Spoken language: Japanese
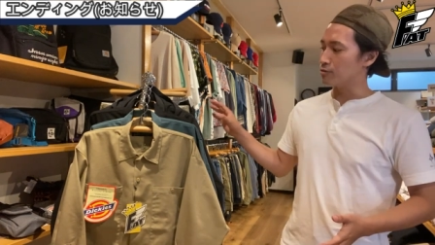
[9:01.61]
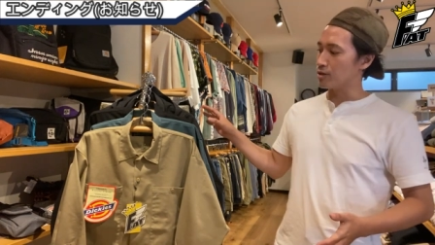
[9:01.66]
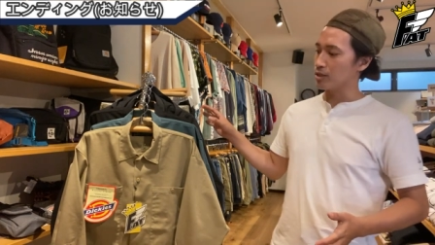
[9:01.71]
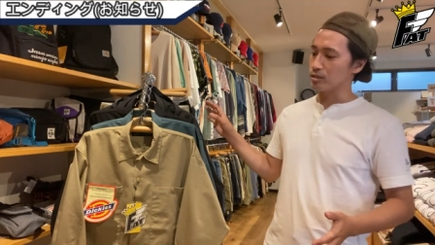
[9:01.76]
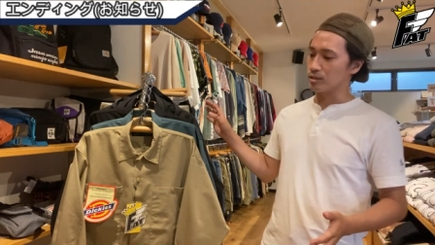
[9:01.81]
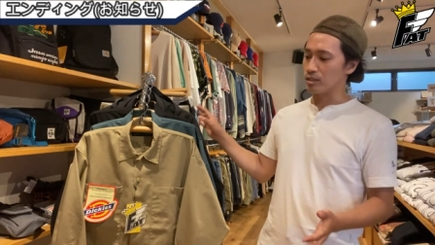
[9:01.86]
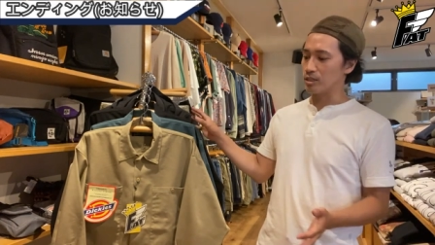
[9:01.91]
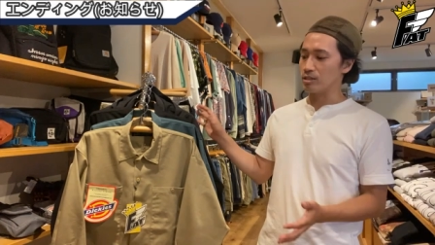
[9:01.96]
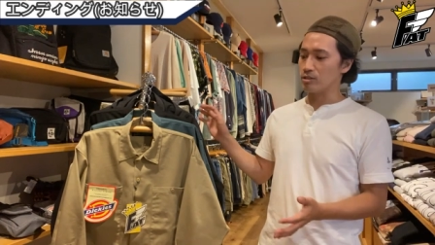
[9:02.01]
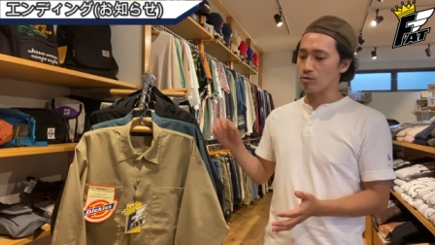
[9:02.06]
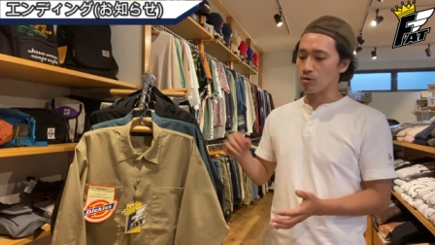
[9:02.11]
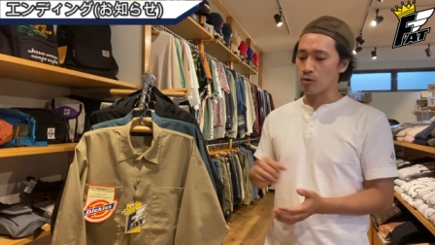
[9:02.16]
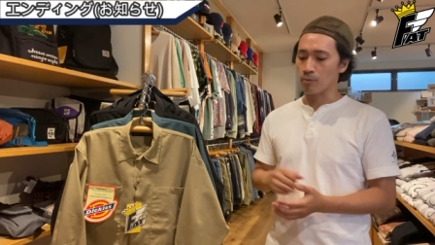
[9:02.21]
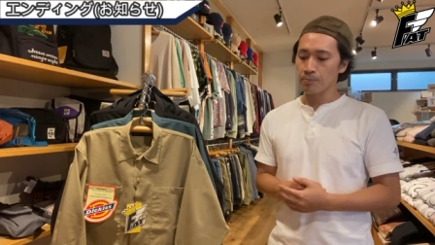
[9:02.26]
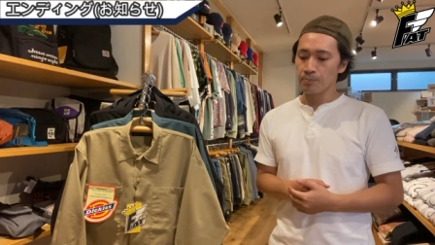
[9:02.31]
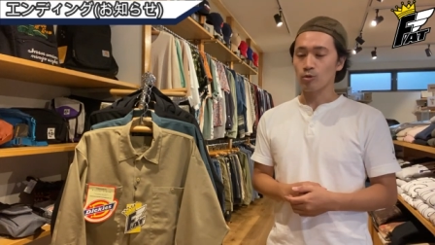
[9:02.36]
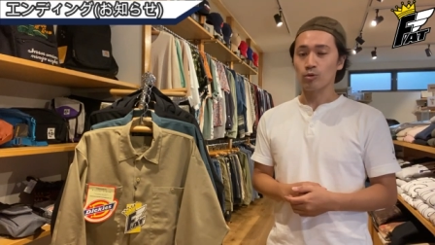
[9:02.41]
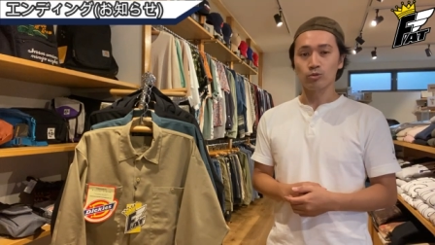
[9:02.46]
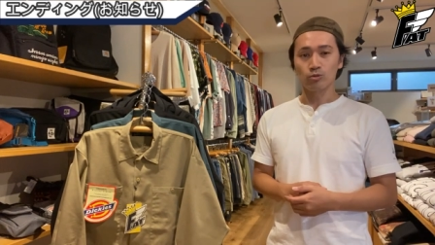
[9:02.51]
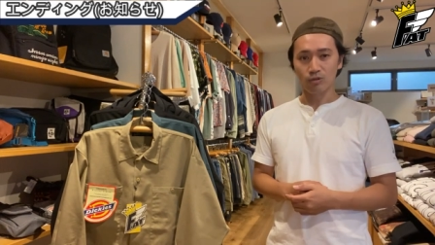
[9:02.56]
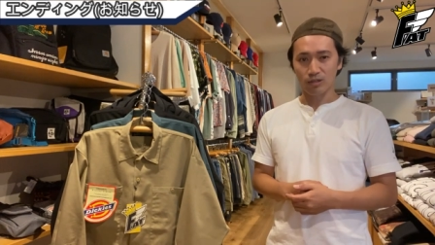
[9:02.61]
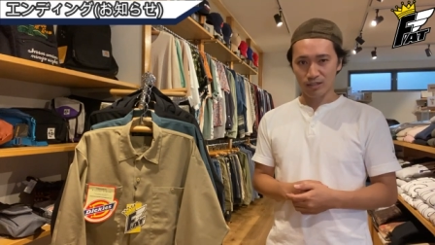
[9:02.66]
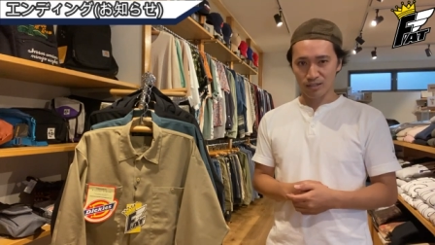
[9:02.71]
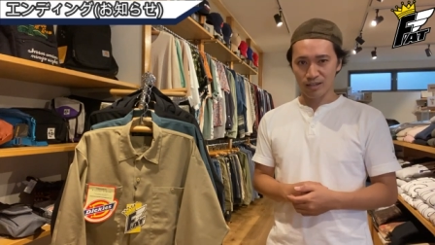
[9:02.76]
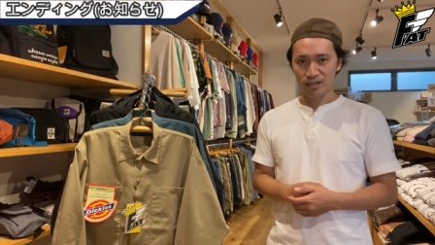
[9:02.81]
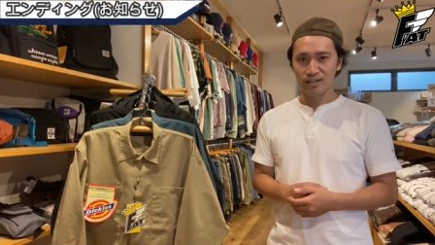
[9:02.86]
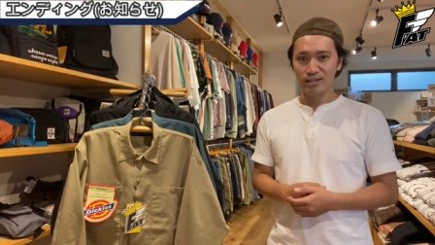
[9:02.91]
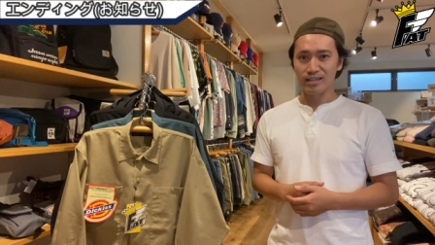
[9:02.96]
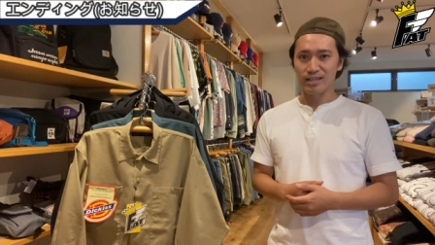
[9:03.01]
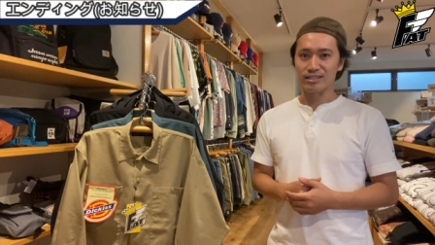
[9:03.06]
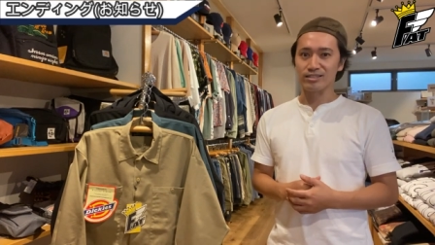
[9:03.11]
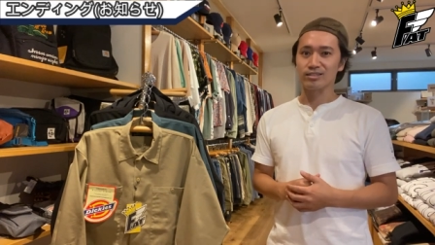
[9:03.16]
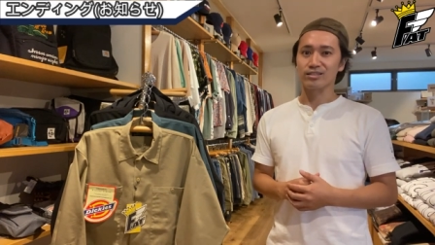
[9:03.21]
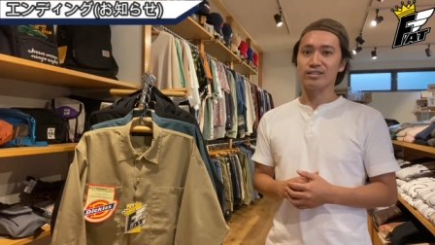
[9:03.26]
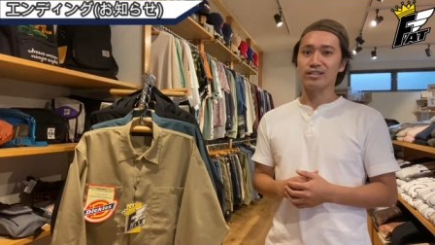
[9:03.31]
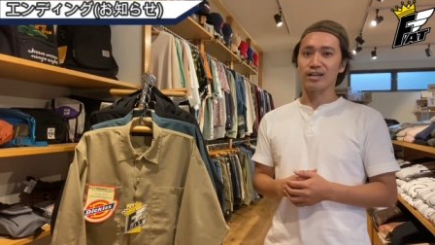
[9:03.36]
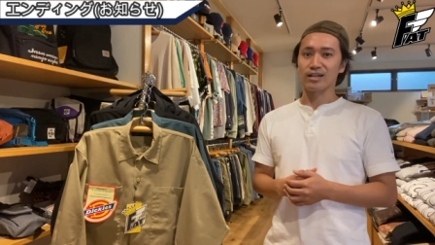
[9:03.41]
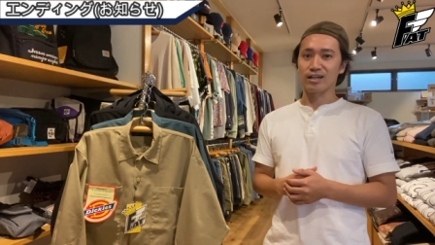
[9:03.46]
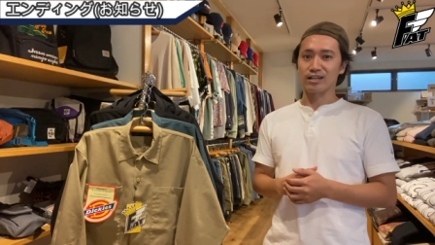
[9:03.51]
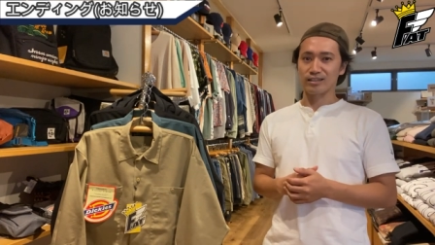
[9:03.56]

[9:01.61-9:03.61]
FAT のことがね、好きな